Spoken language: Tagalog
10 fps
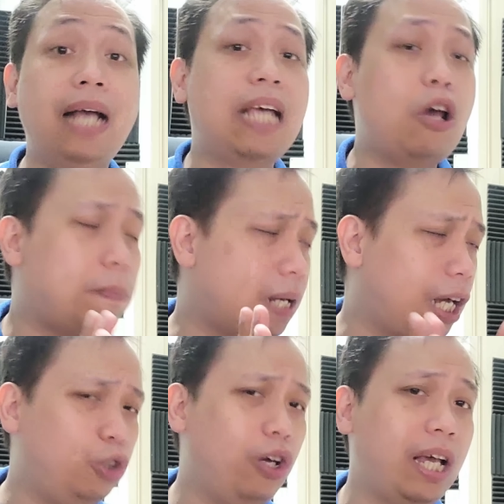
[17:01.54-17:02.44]
guys. I hope
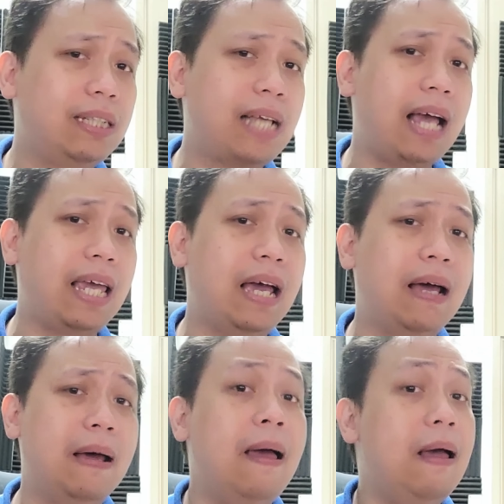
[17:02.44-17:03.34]
nag-enjoy kayo sa aking,
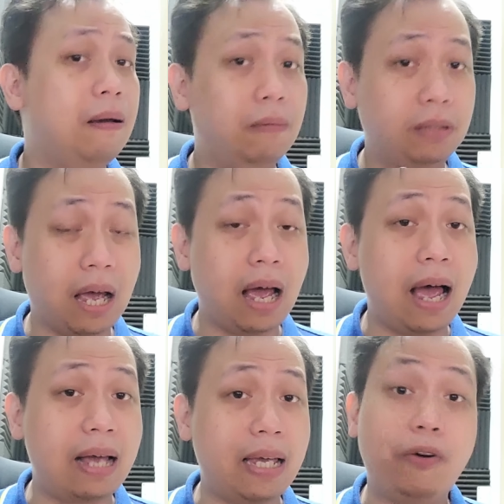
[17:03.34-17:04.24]
uh,
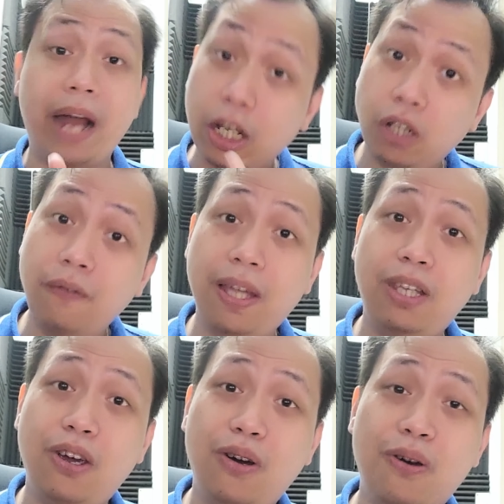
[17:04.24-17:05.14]
sa aking reaction
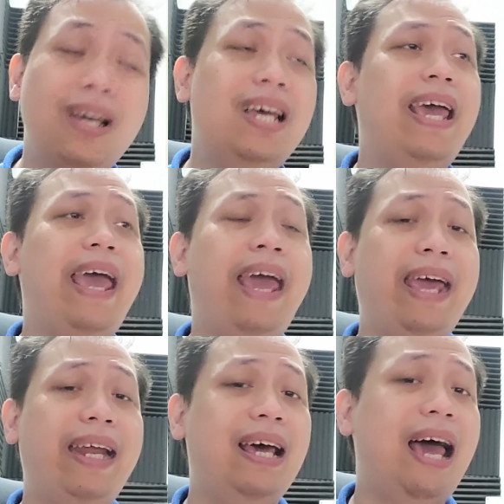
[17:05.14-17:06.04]
video.
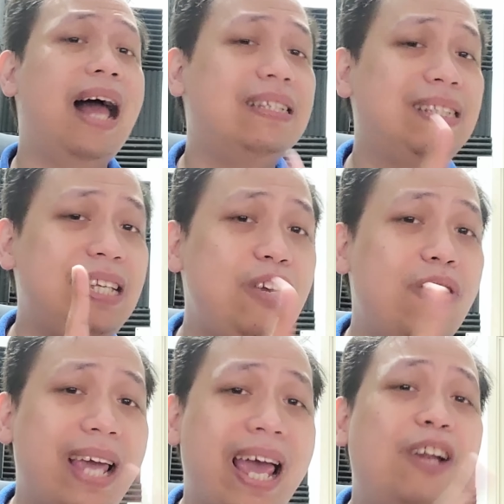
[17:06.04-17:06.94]
And uh, I'll see
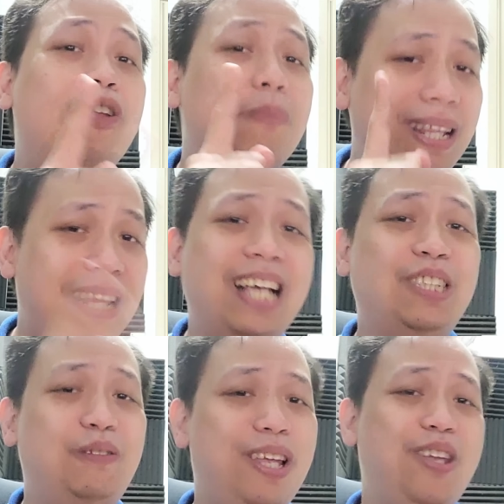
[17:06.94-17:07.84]
you again on my
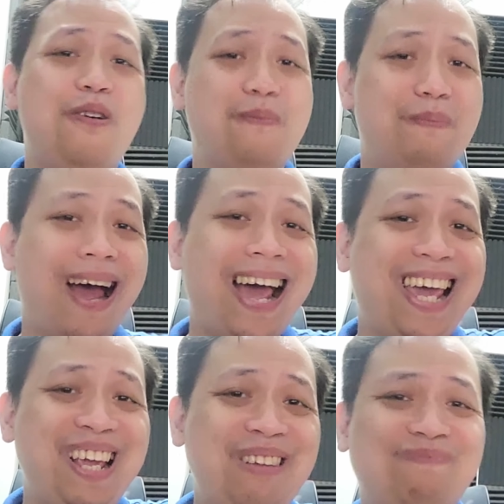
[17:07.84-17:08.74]
next video.
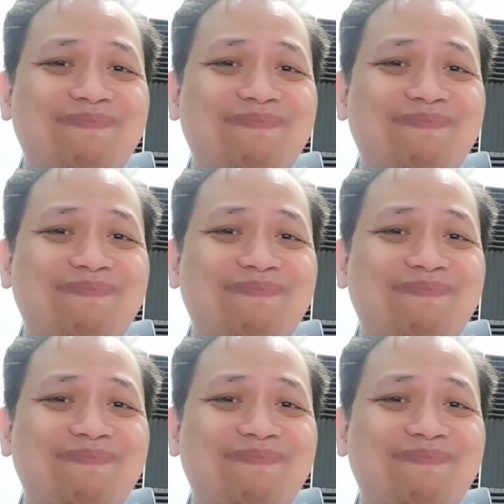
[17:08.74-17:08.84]
Bye!